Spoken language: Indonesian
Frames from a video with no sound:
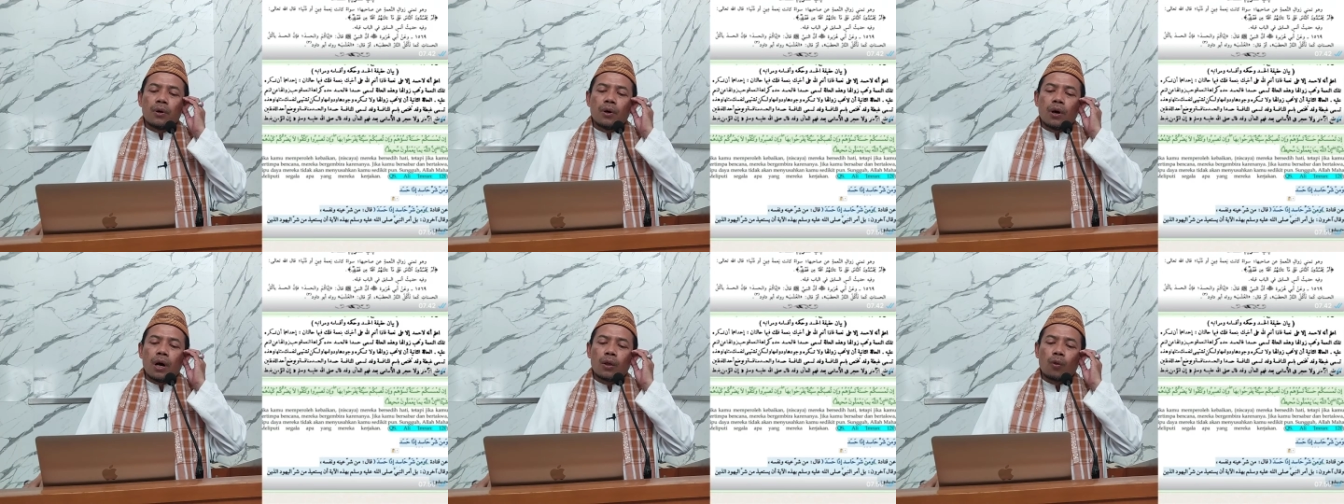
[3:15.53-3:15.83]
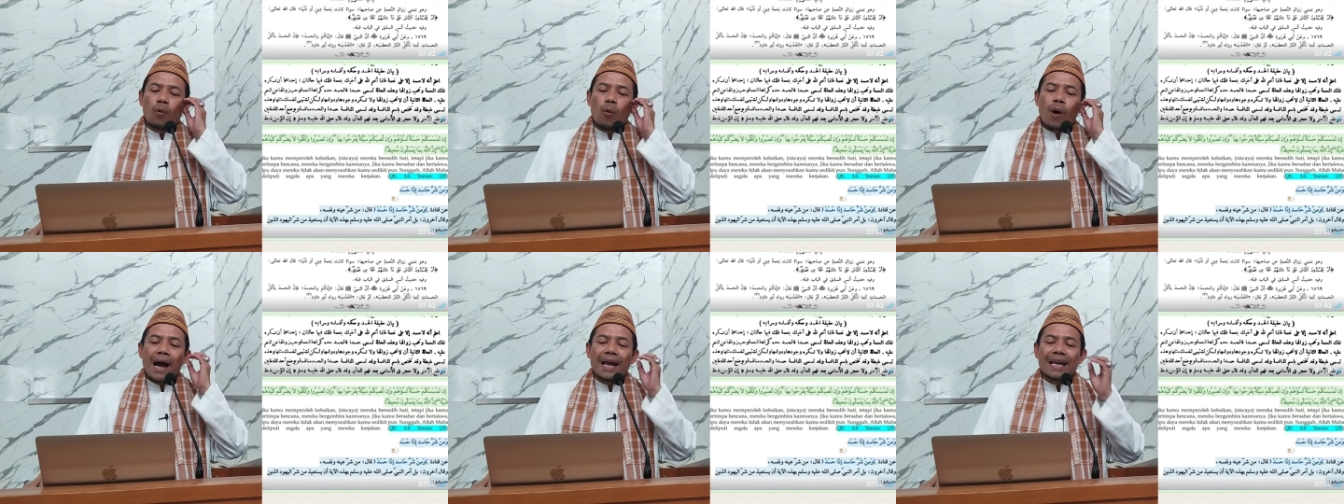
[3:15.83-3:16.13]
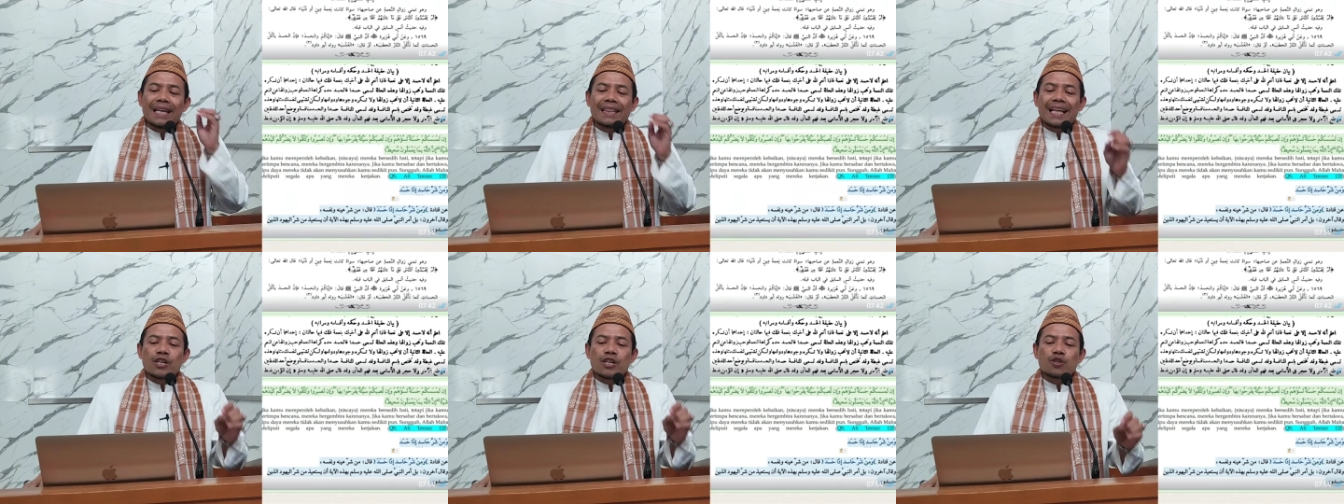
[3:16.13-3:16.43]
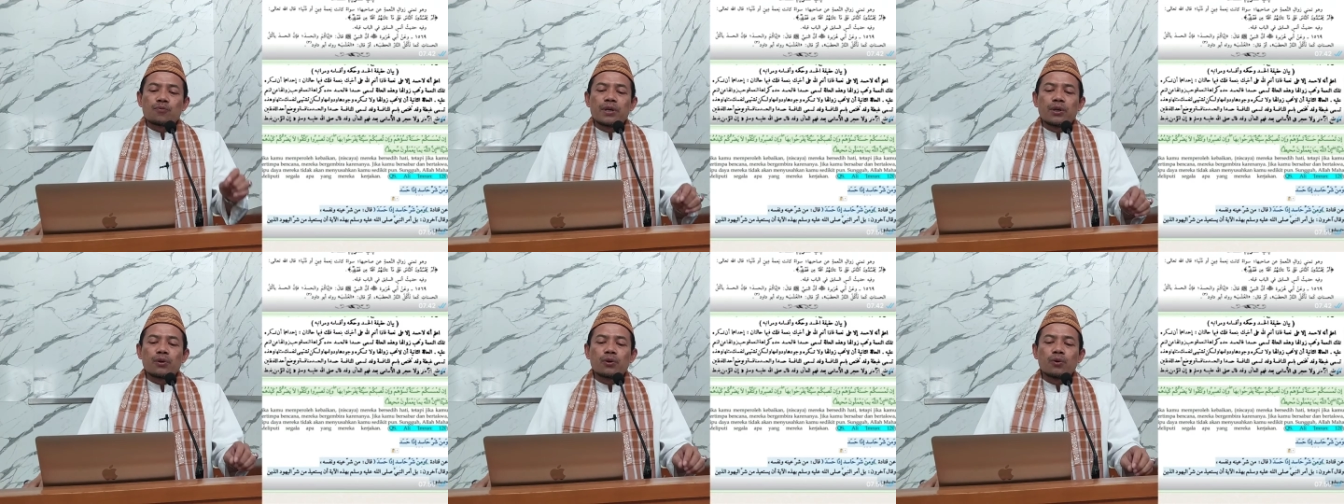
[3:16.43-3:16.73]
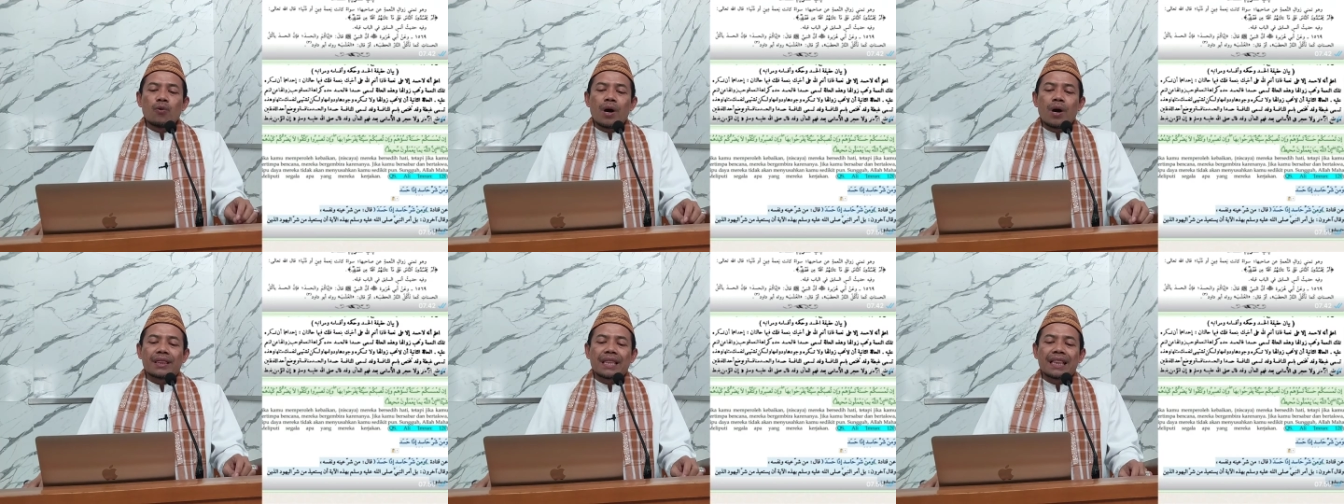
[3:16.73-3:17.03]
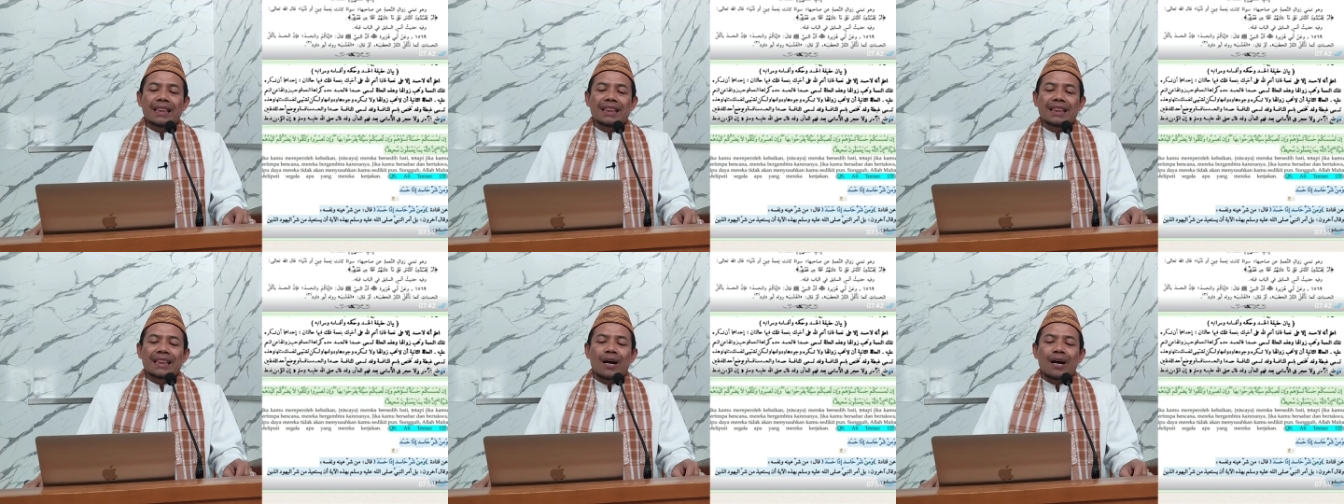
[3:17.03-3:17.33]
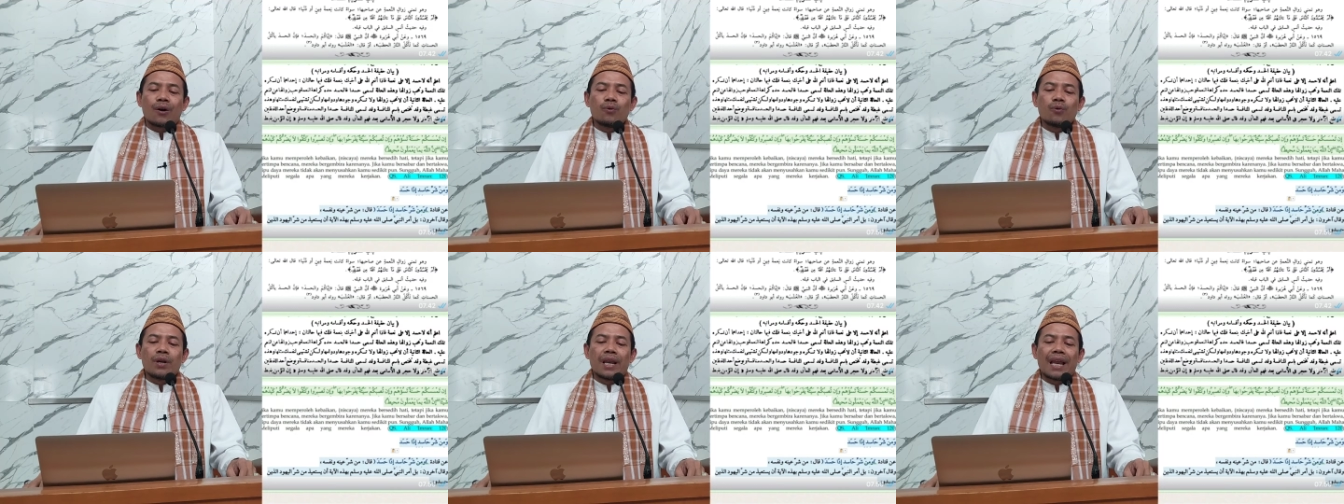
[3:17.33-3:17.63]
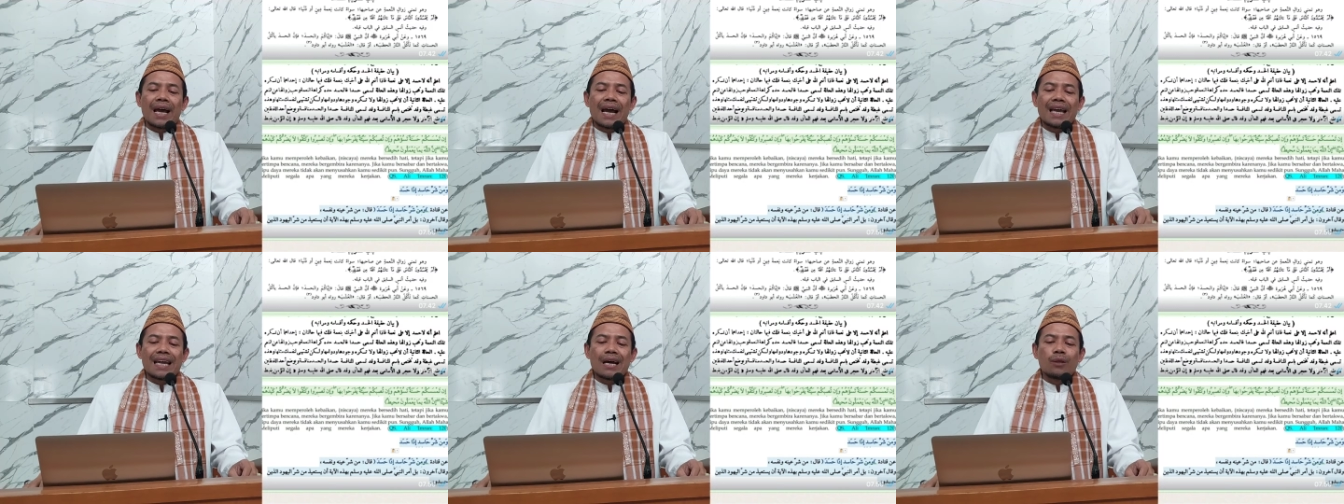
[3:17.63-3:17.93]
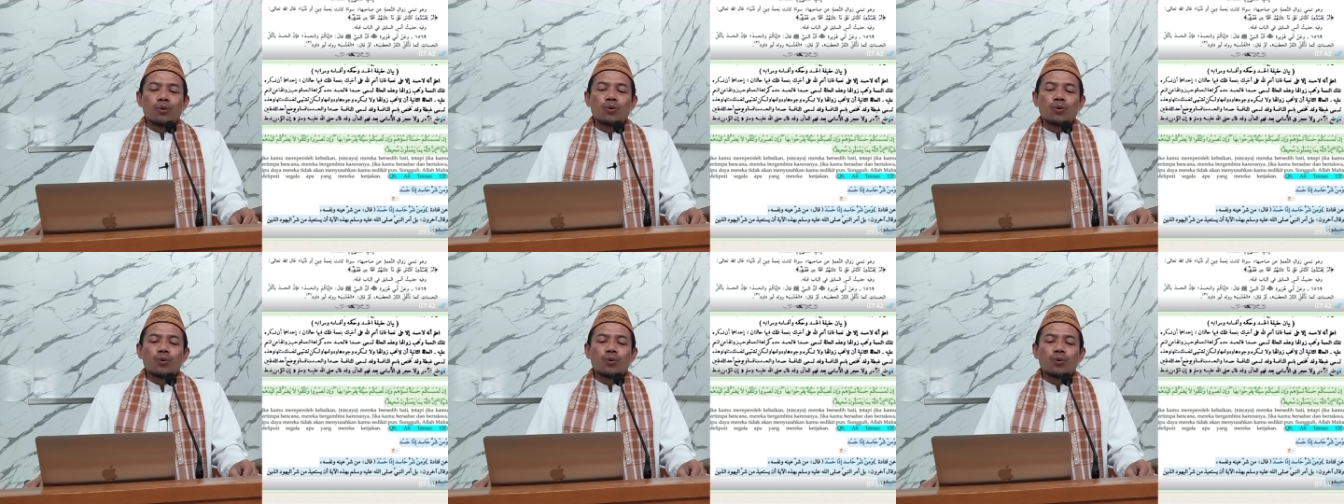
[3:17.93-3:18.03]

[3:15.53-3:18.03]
wa antasbiru wa tattaqu la